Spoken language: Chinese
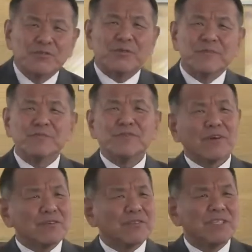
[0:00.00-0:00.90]
我们穆
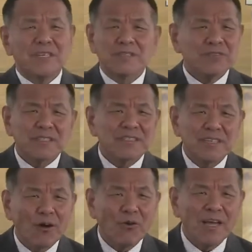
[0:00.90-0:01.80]
道友一听就是
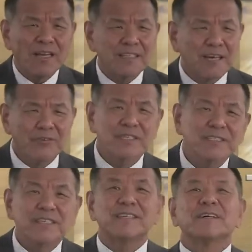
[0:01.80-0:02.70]
吓坏了，哪有这
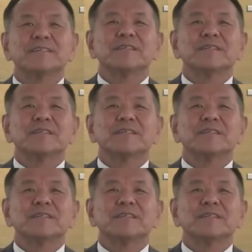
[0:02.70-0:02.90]
事儿啊？